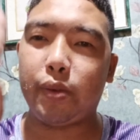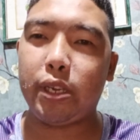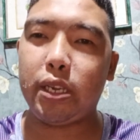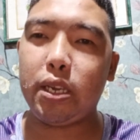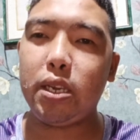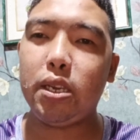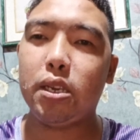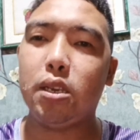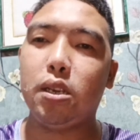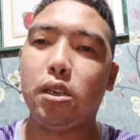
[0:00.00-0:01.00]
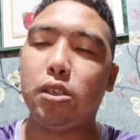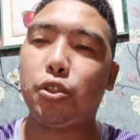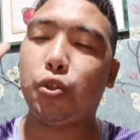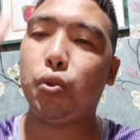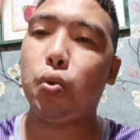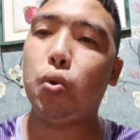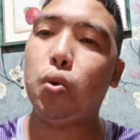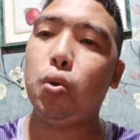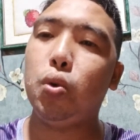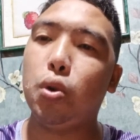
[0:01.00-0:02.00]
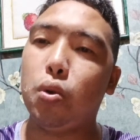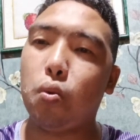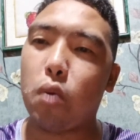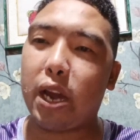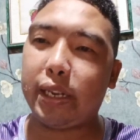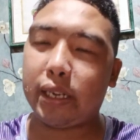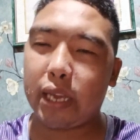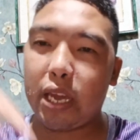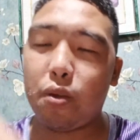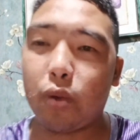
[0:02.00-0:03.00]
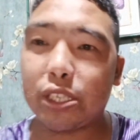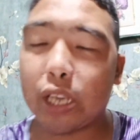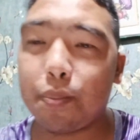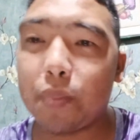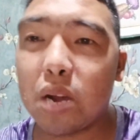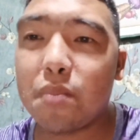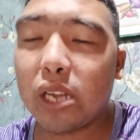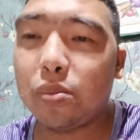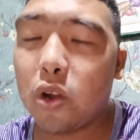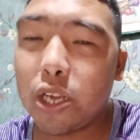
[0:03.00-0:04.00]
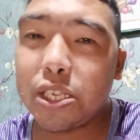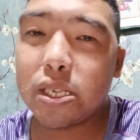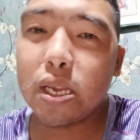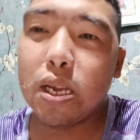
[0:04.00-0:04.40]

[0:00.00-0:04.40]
3, 2, 1. Hey, what's up mga bad boys?